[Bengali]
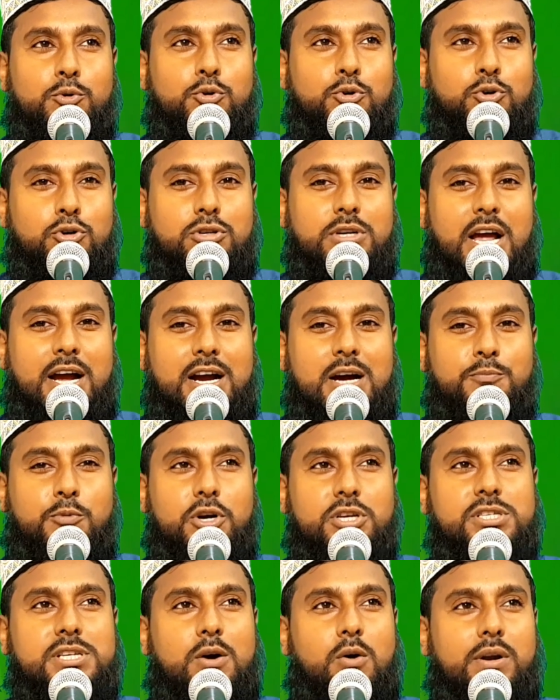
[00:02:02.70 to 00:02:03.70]
পুকুর টাকা
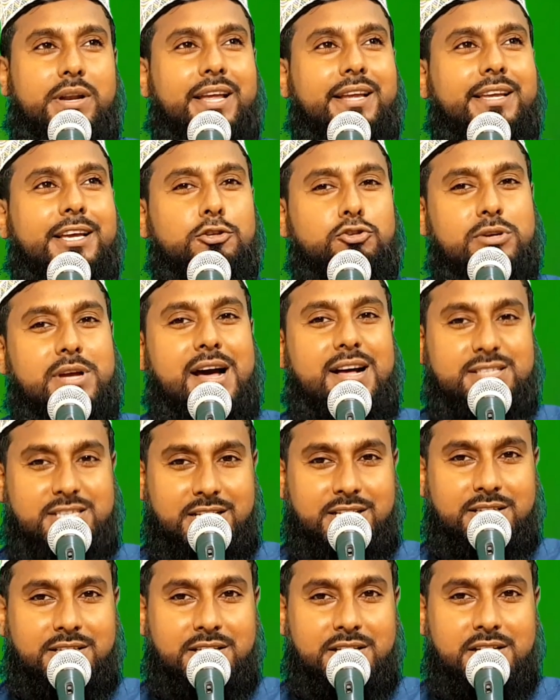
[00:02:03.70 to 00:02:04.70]
পয়সা অনেক কিছুই
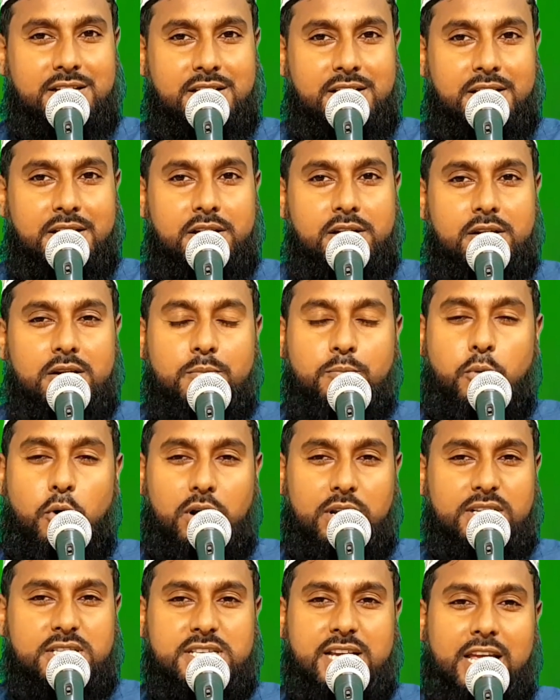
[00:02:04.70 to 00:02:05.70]
আছে
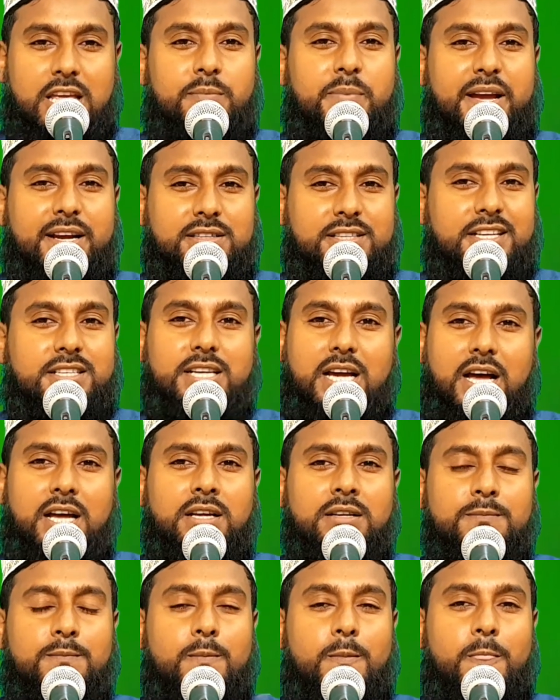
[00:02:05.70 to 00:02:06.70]
ফলে সেই ব্যক্তিটা
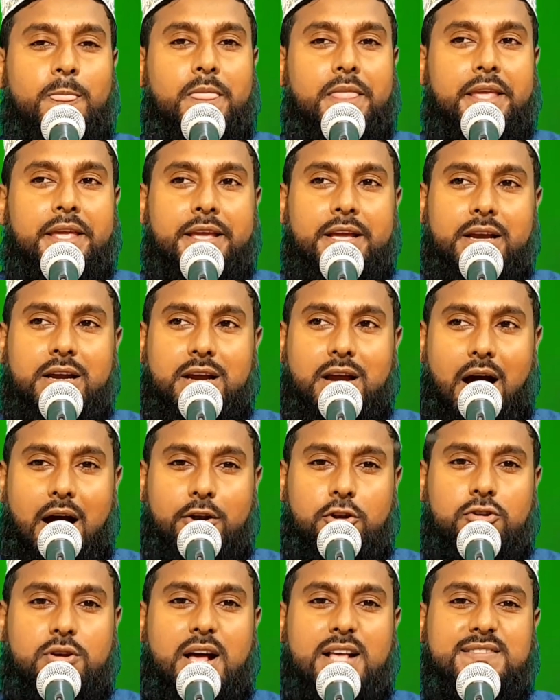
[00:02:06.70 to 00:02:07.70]

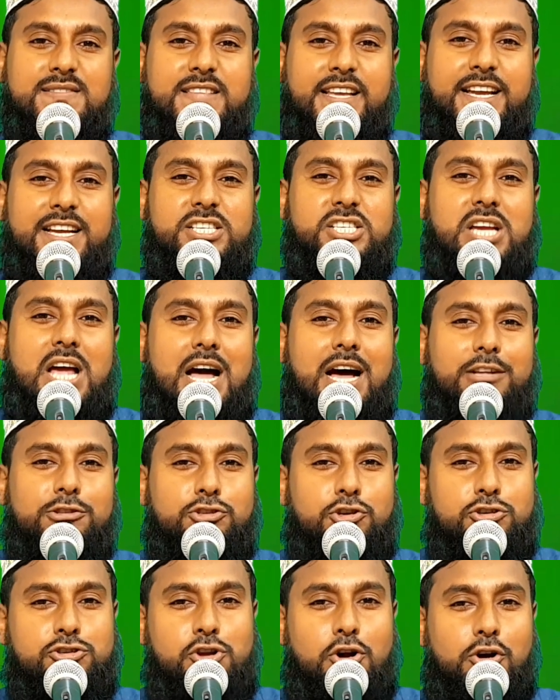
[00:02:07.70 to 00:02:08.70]
কারোর কাছ থেকে সাহায্য
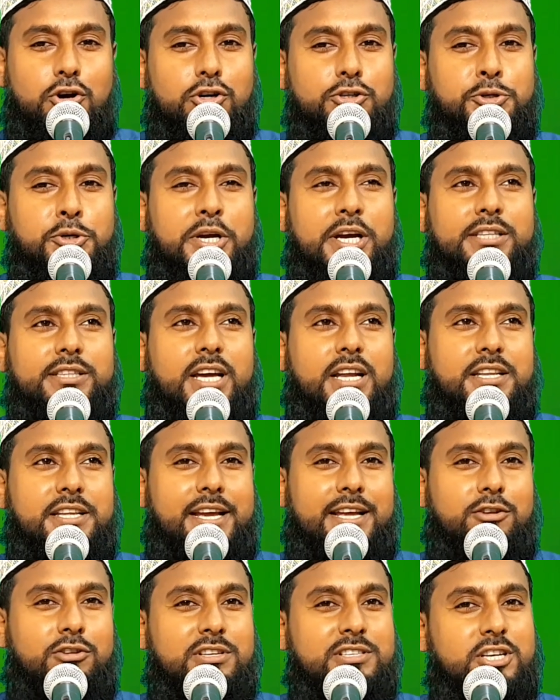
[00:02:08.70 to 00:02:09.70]
সহযোগিতা
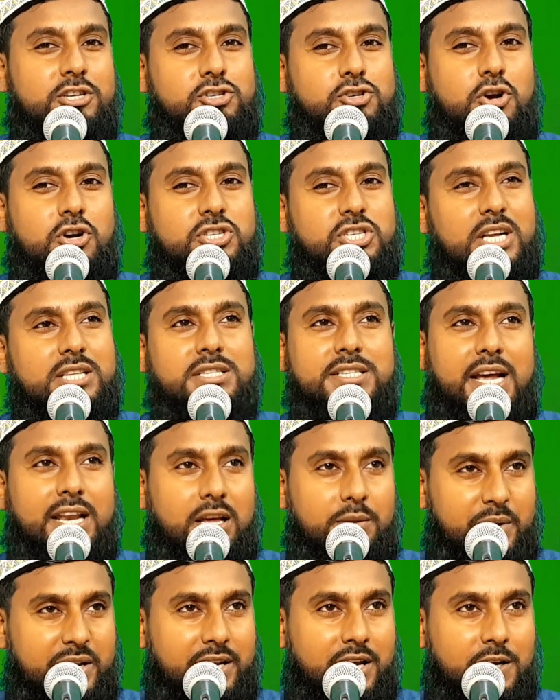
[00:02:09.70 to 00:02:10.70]
নিয়ে নিজের সংসার
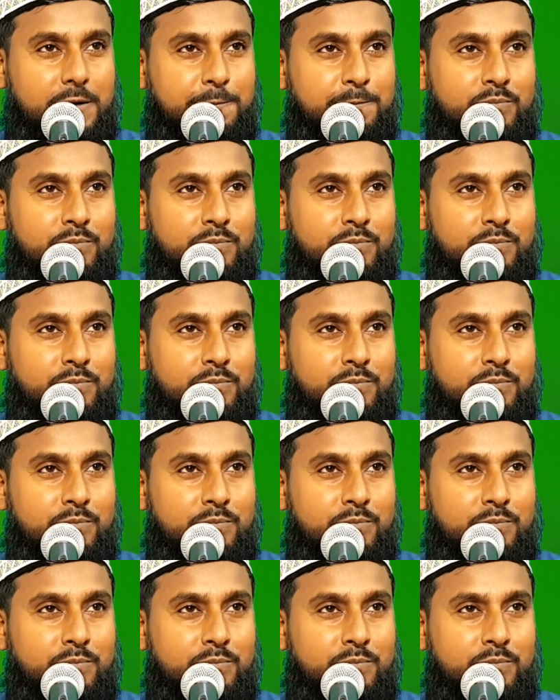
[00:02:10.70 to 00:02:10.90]
চালাবে না